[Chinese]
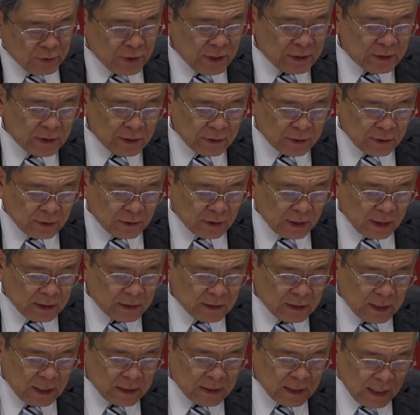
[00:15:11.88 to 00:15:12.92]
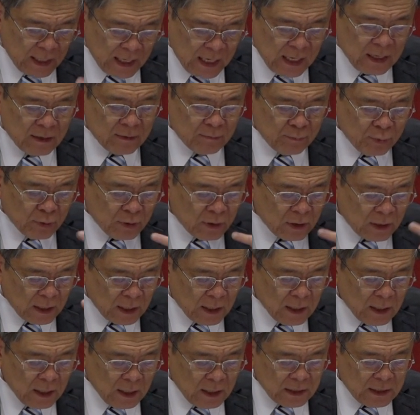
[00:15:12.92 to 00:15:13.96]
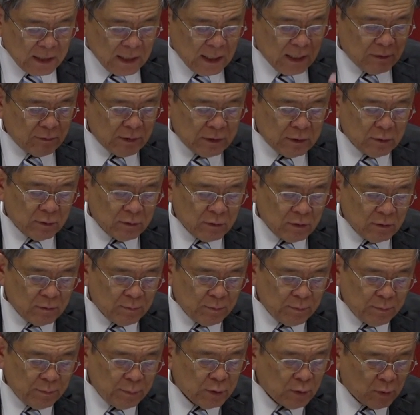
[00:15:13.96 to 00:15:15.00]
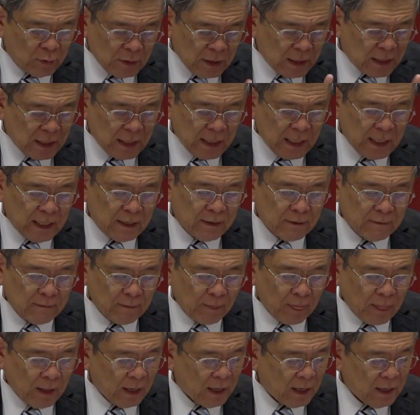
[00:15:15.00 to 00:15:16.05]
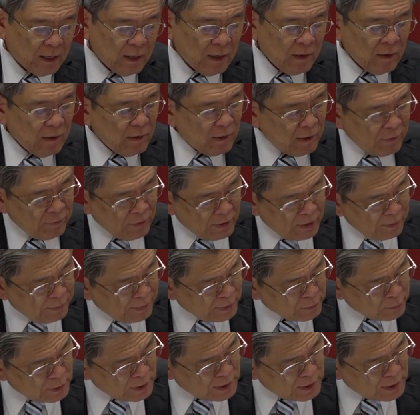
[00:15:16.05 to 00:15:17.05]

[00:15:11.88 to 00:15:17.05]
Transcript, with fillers: Jesus Christ，也是 in。不过呢，希腊文是用不同一个 in 啊。腓利比书